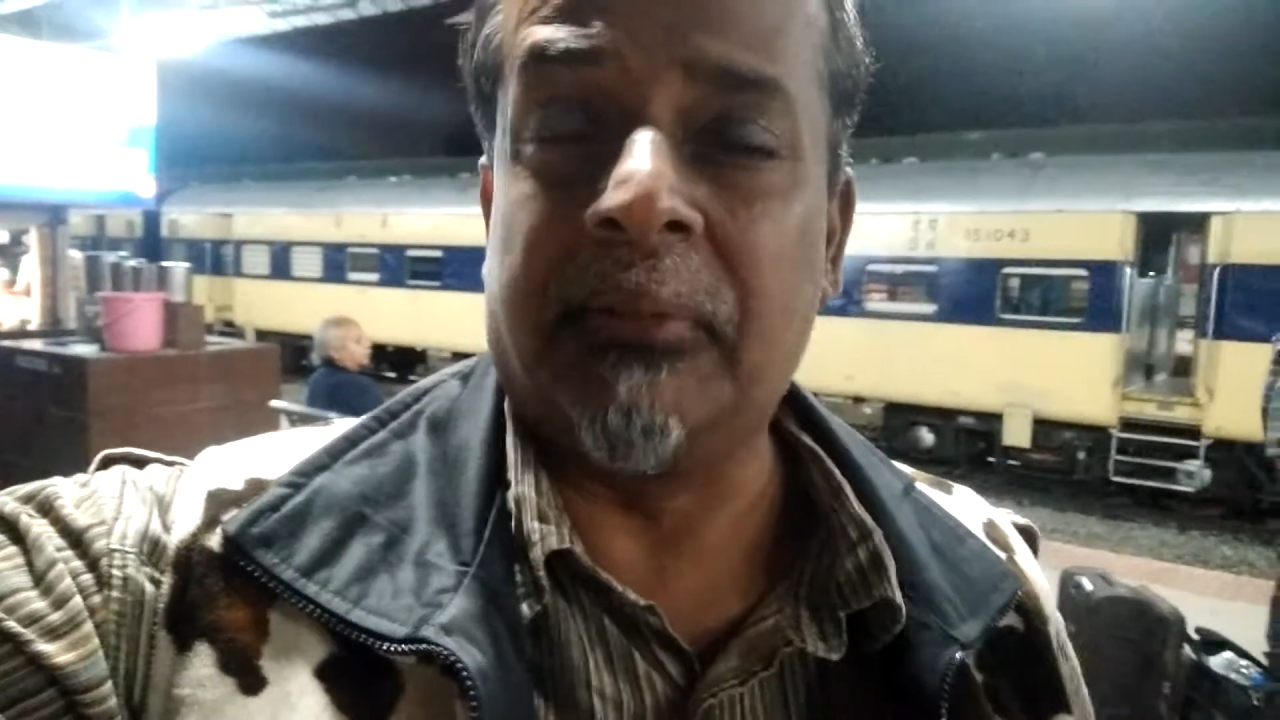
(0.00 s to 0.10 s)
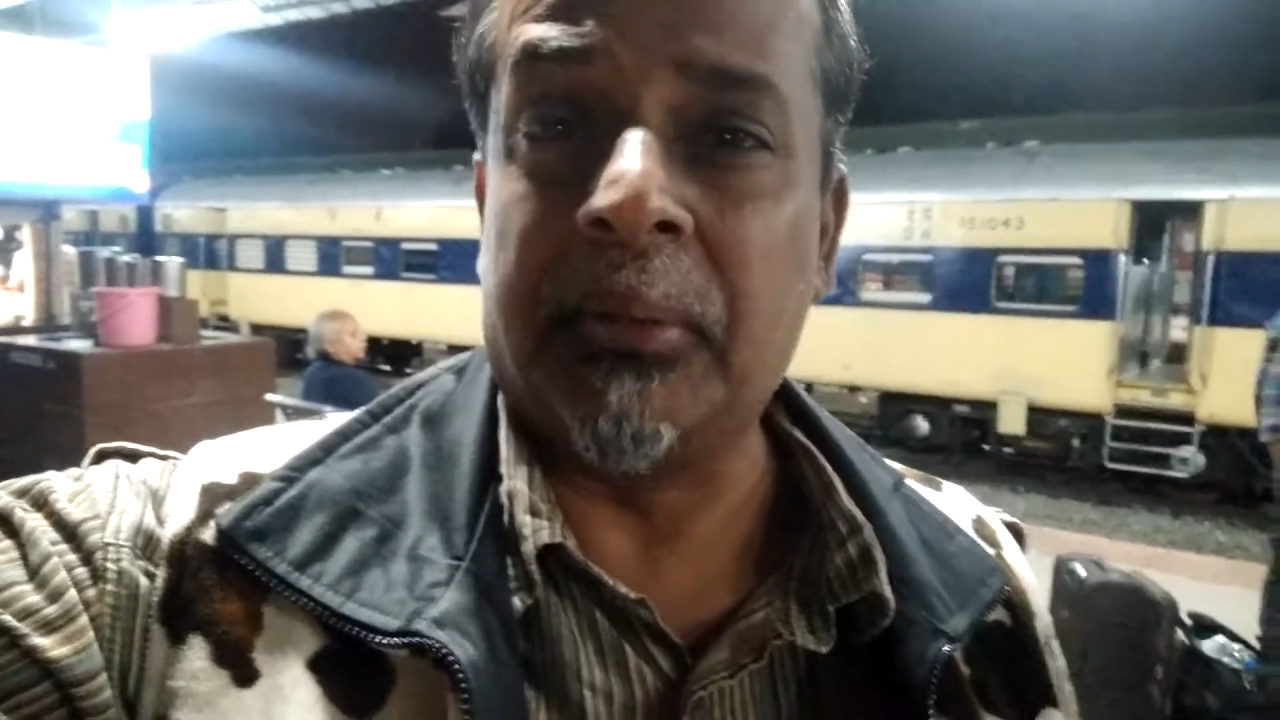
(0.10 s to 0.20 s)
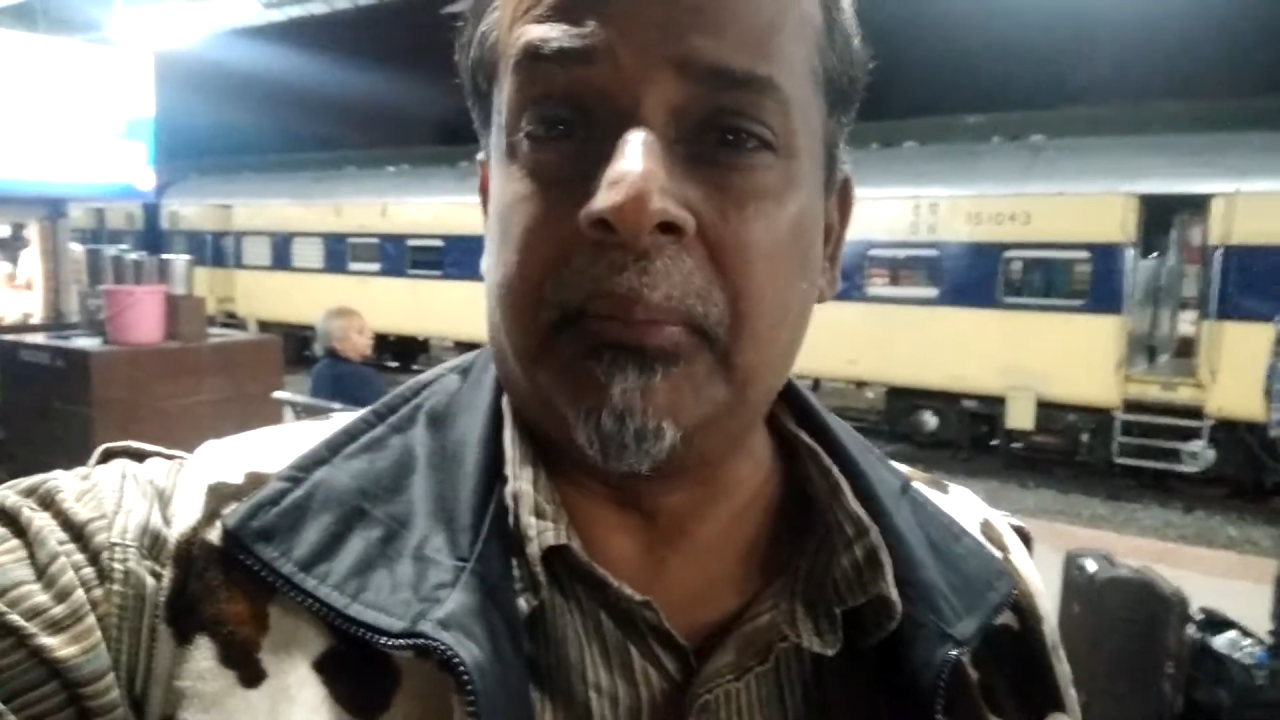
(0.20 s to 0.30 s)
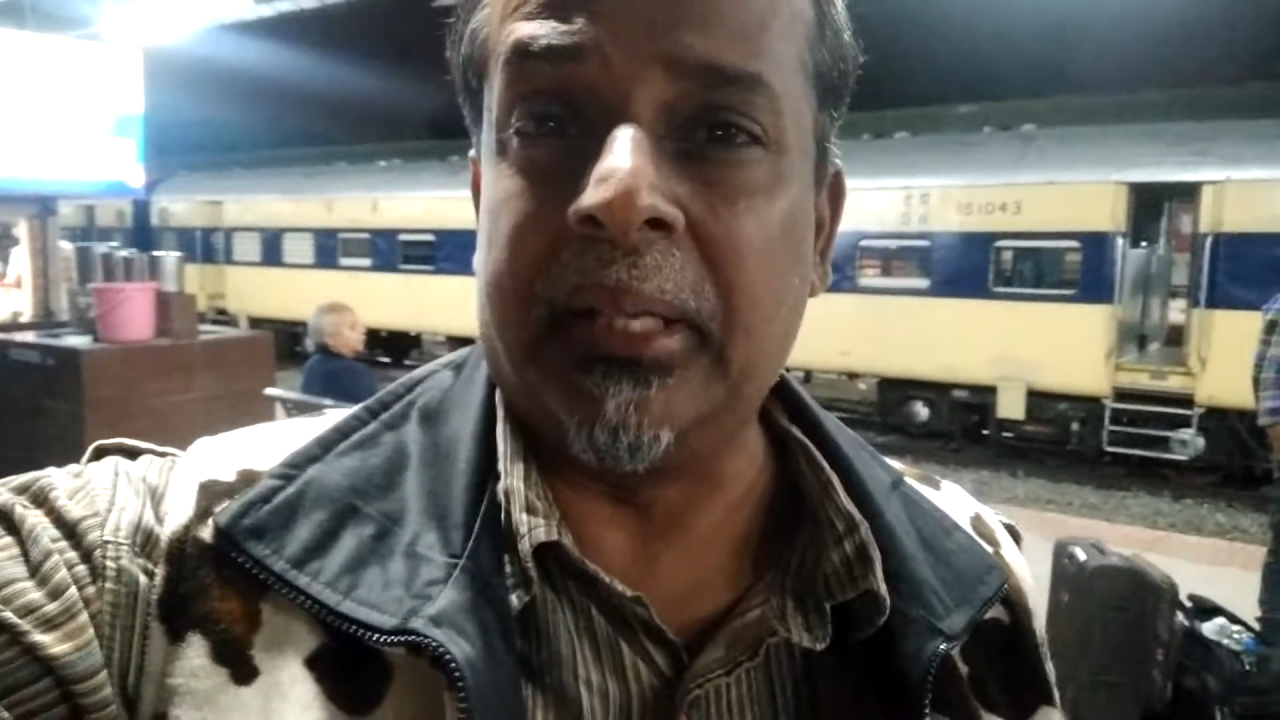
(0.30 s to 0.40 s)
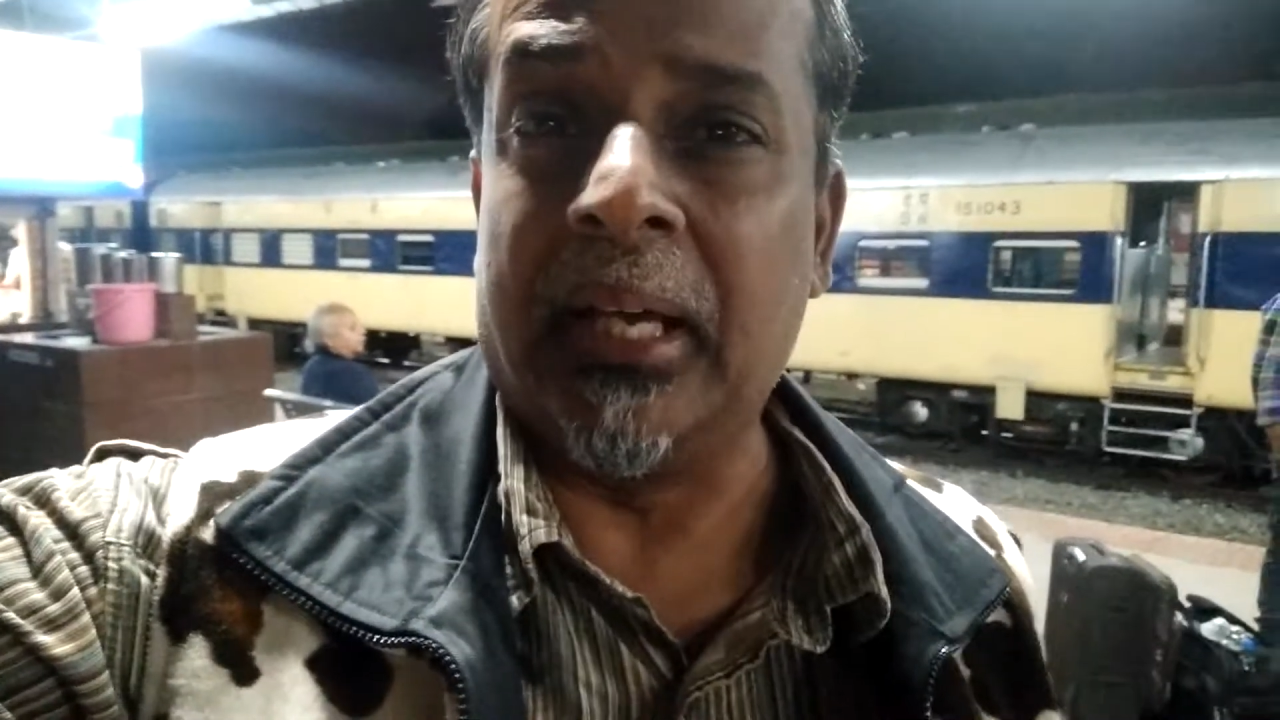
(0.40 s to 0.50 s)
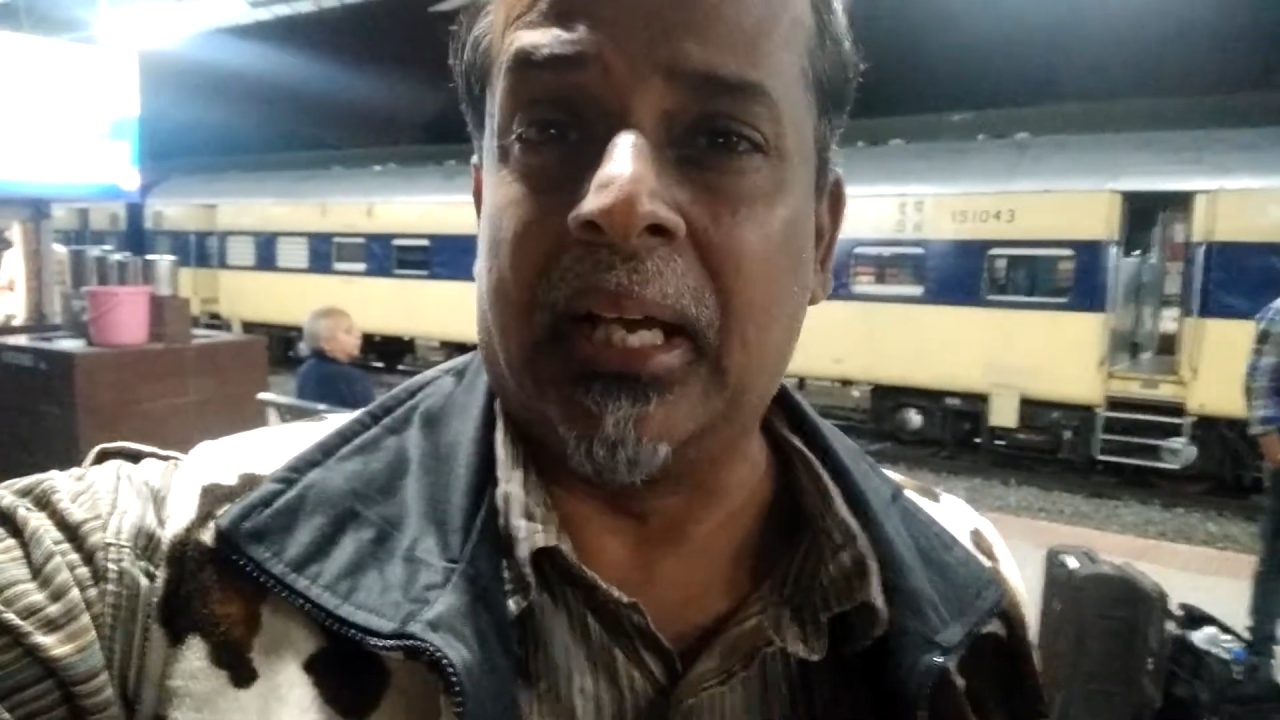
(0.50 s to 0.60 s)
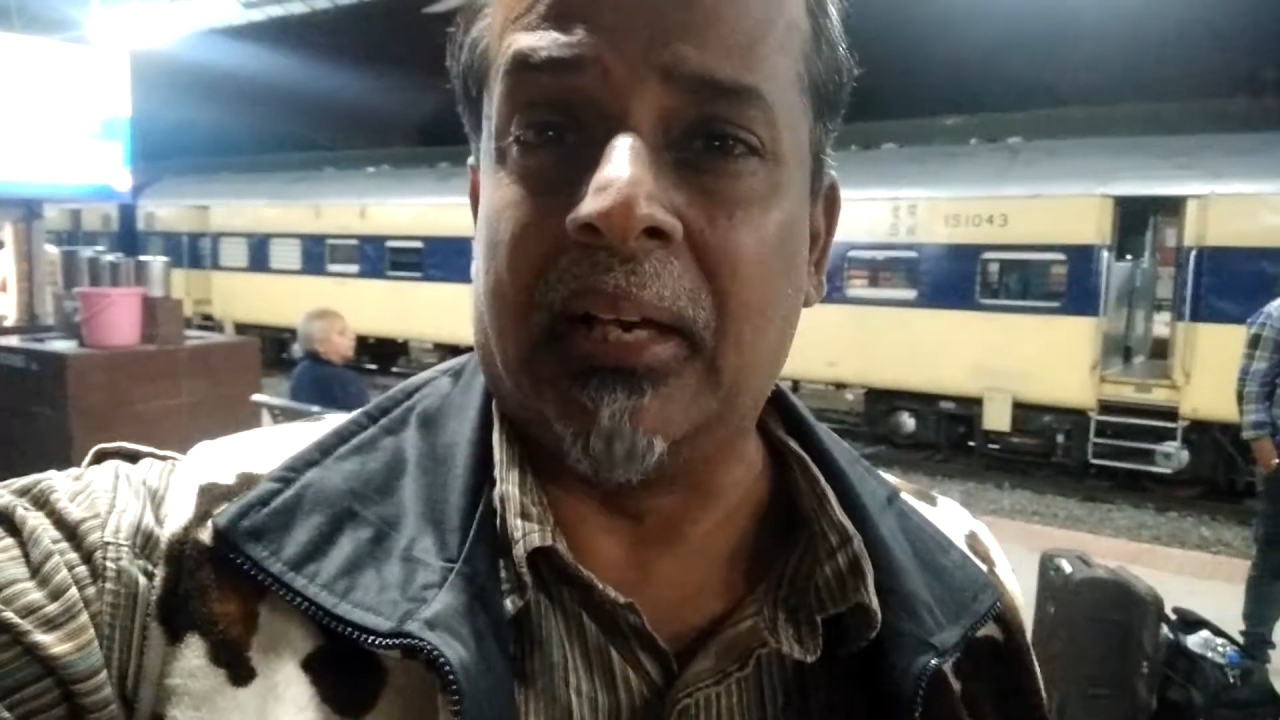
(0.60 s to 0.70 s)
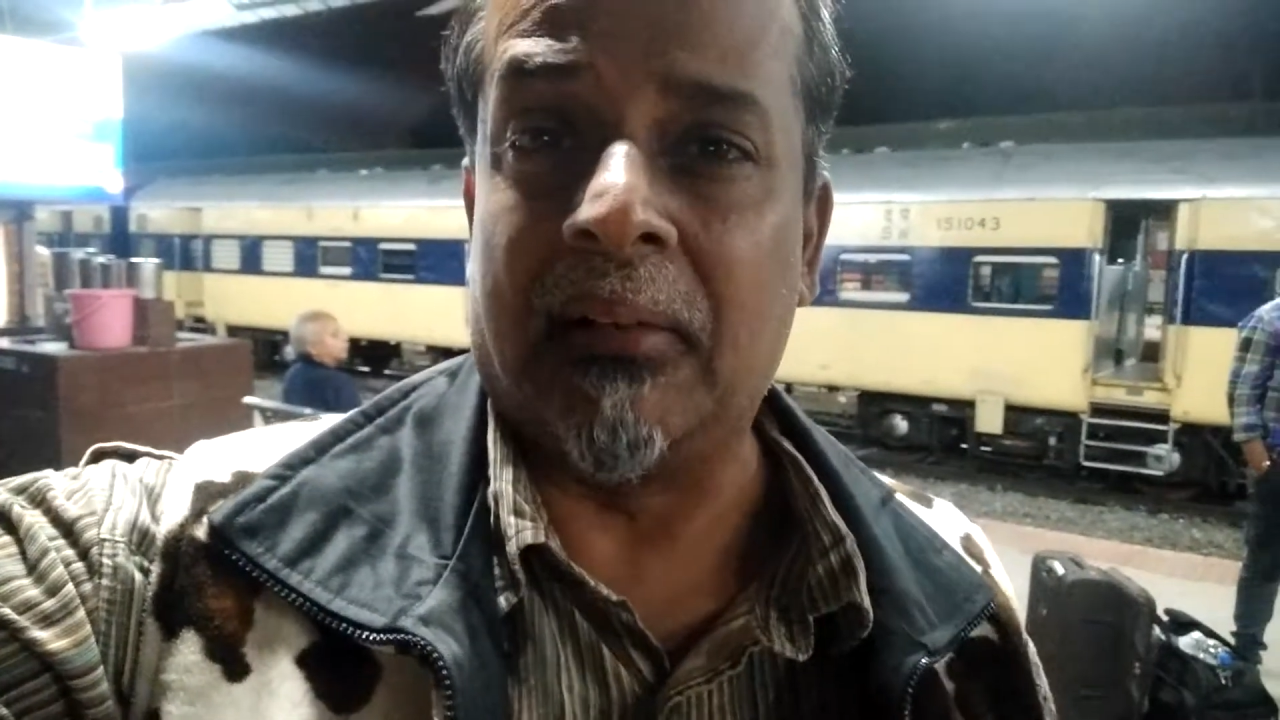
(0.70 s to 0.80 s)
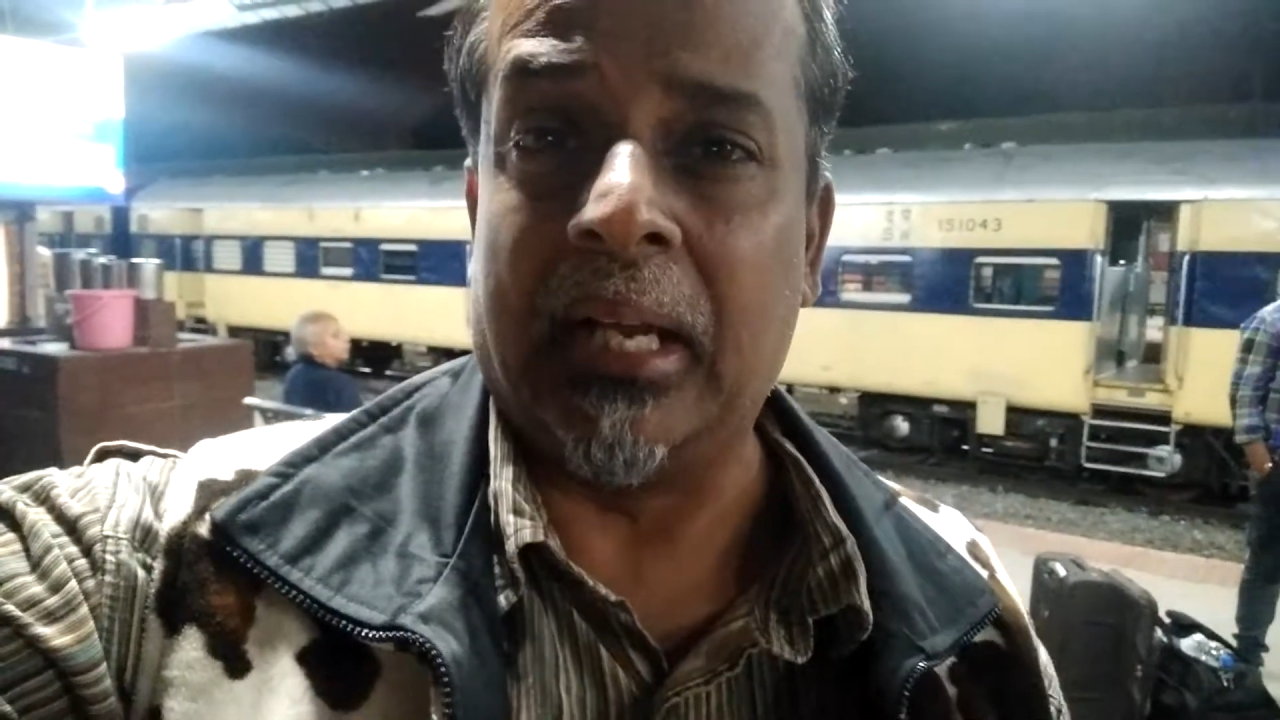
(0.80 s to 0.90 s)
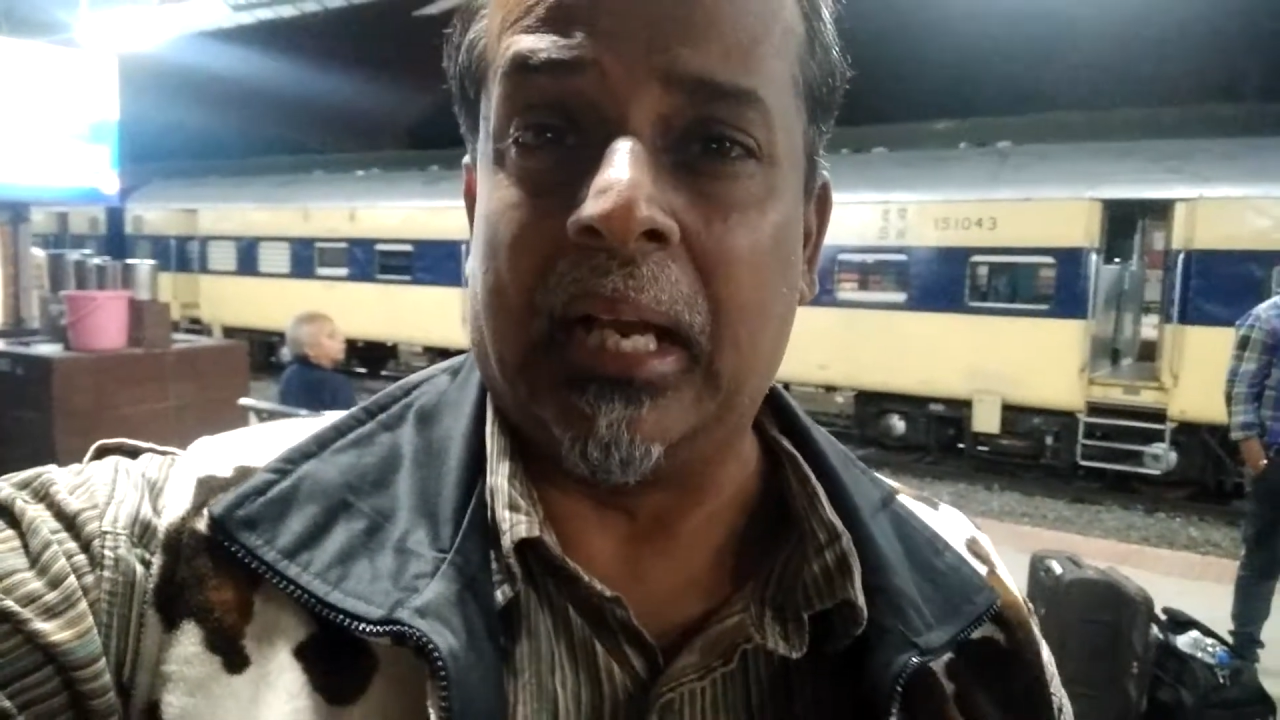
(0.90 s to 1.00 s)
வரும்படியாக
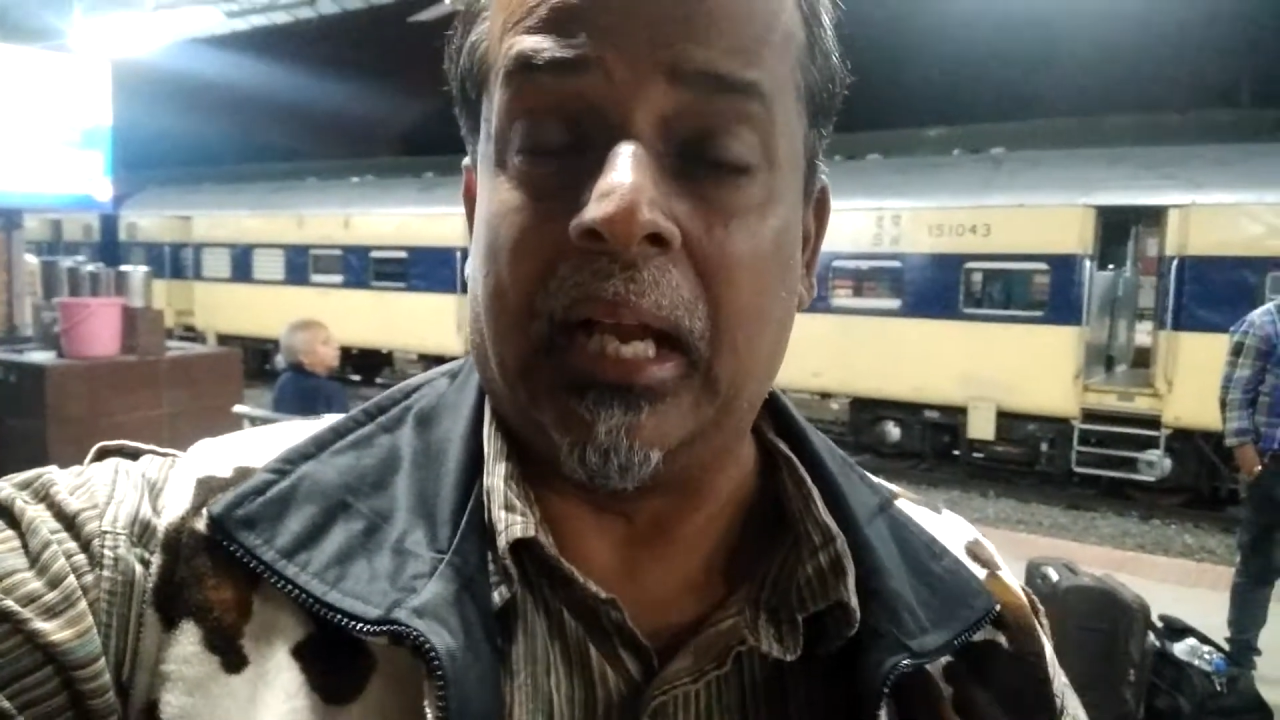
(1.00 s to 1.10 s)
அவர்களை